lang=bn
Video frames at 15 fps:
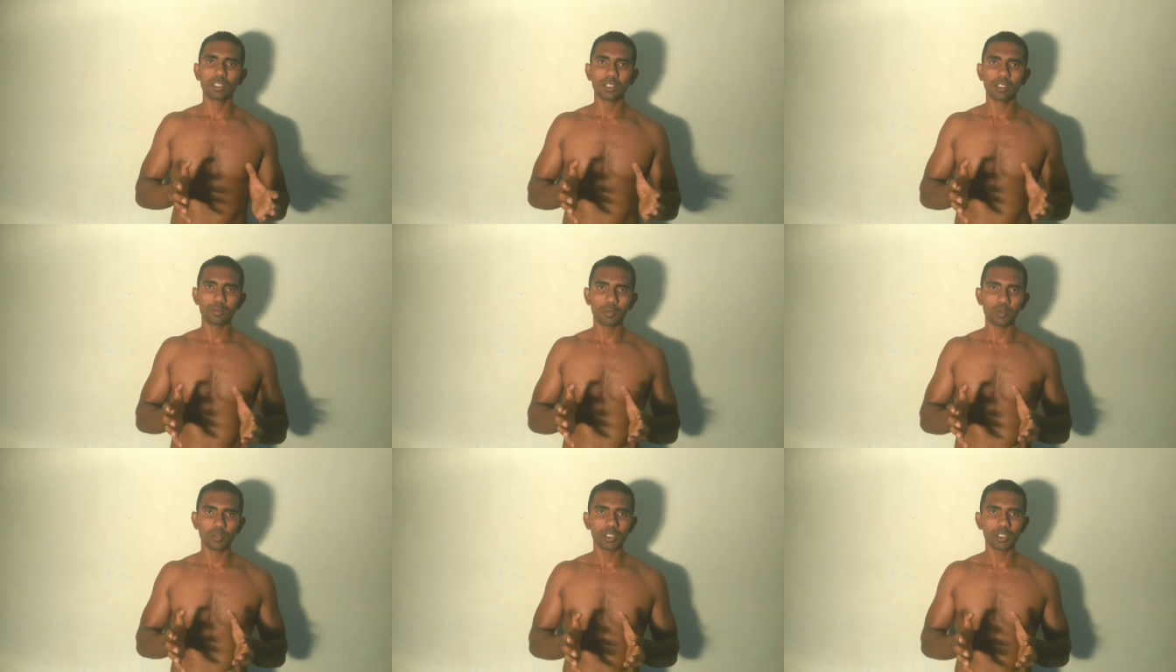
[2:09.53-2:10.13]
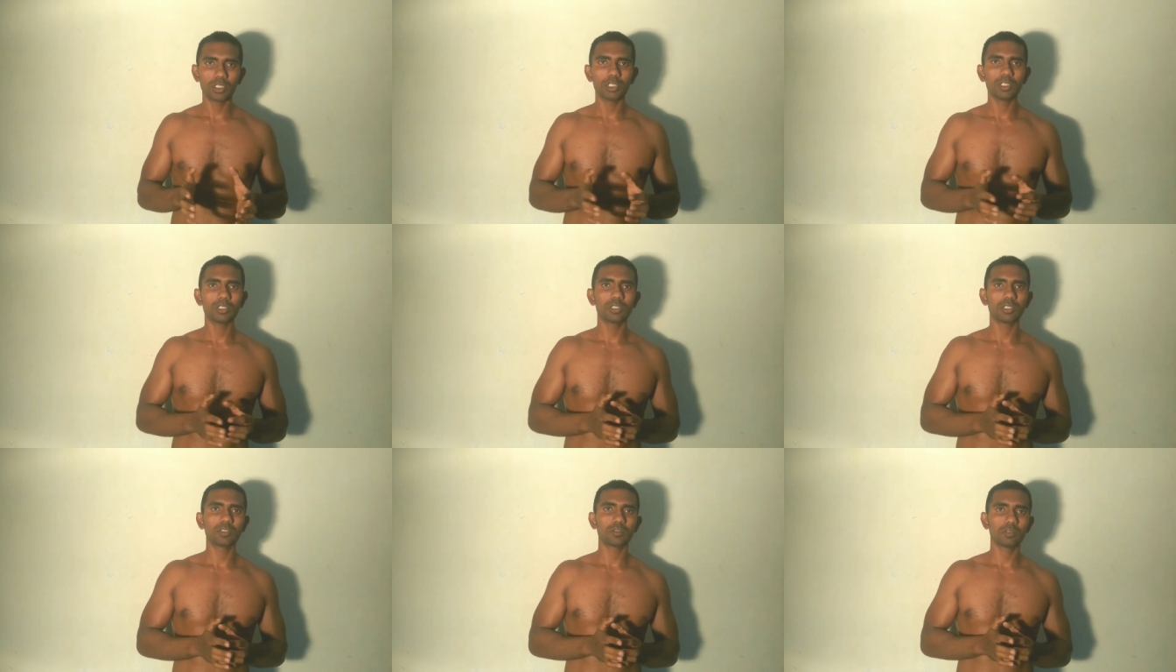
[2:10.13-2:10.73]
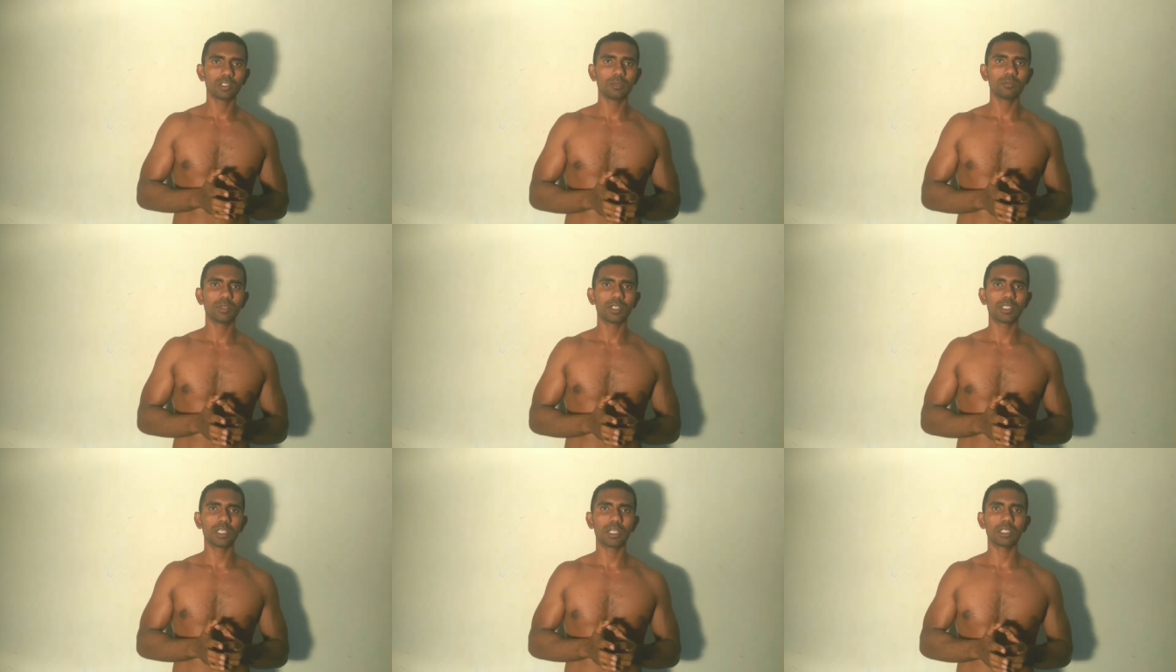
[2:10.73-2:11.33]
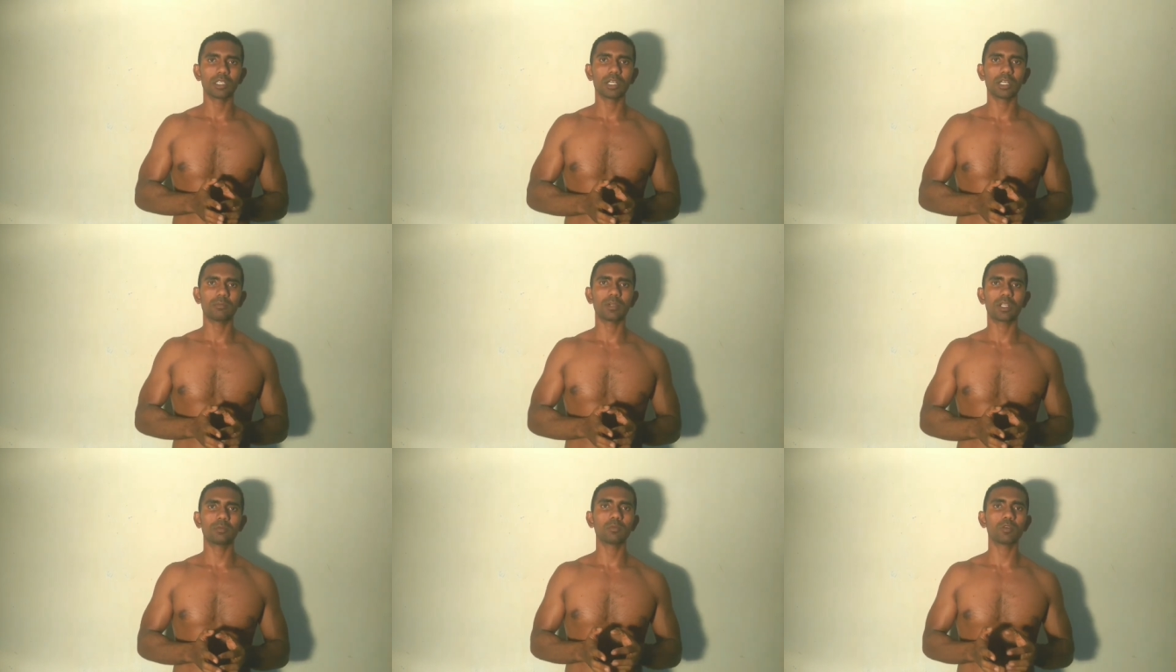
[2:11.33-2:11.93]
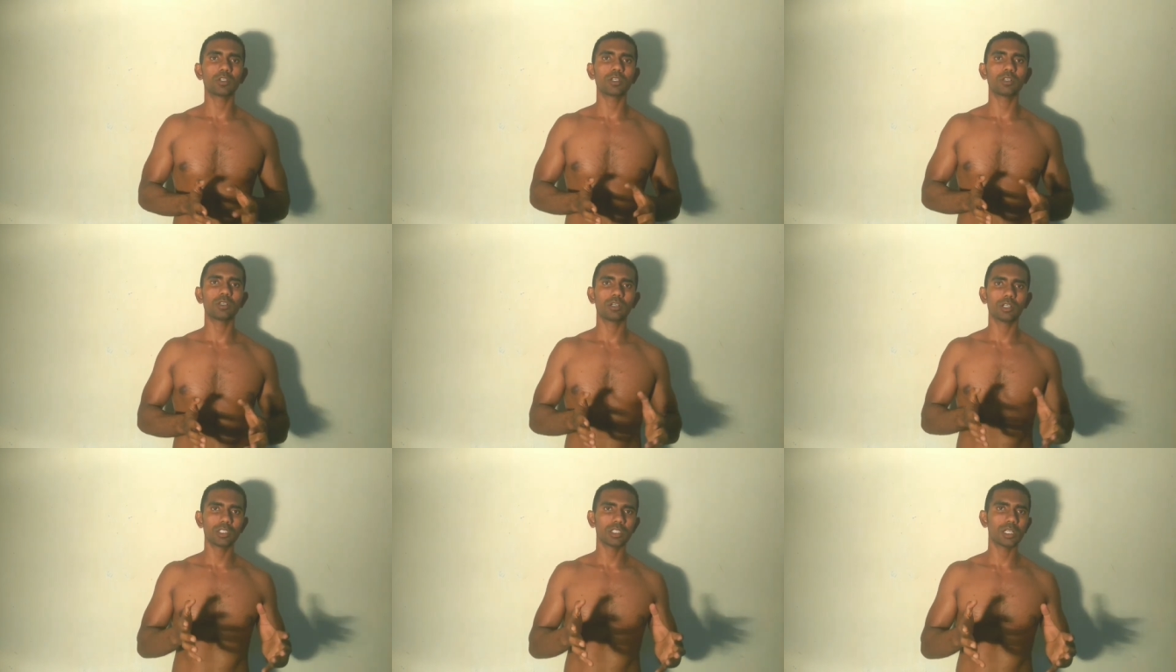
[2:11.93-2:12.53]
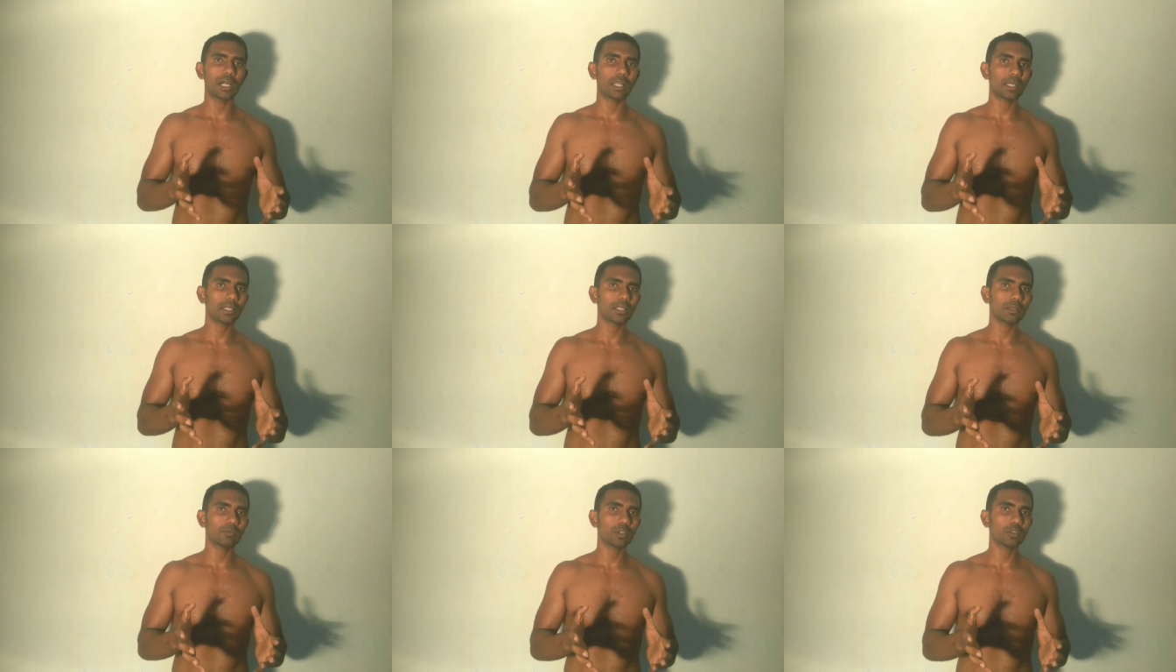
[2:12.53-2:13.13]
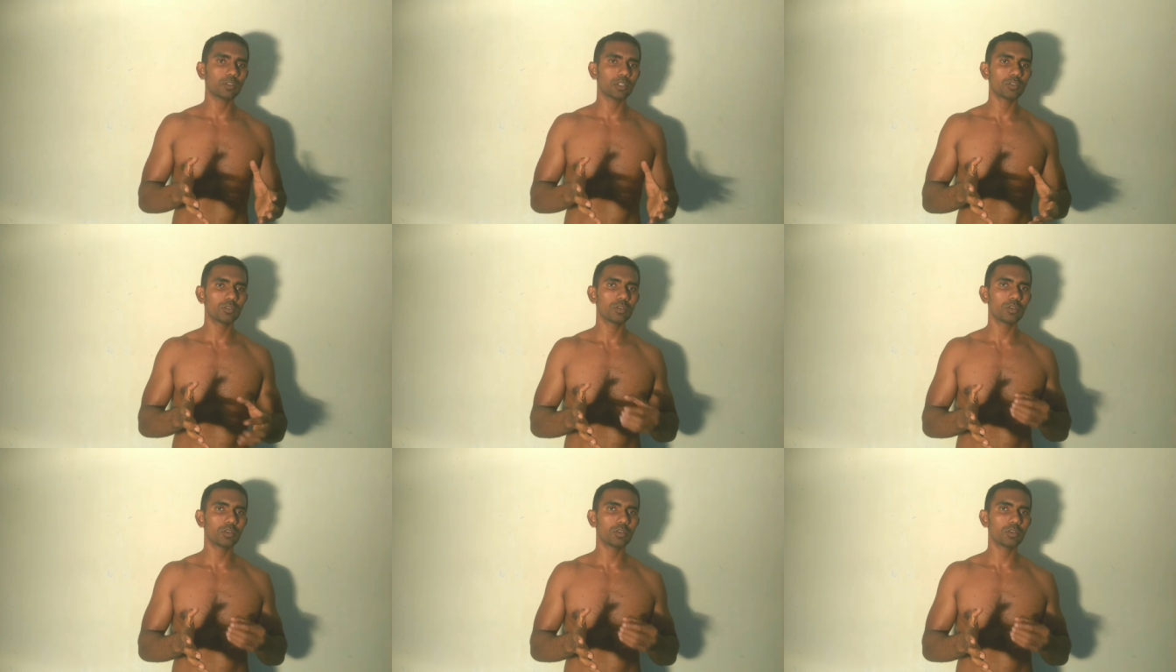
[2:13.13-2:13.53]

প্রতিদিন যে সোডিয়াম পেয়ে থাকি আমরা মনে হয় যে আড়াই গ্রামেরও কিন্তু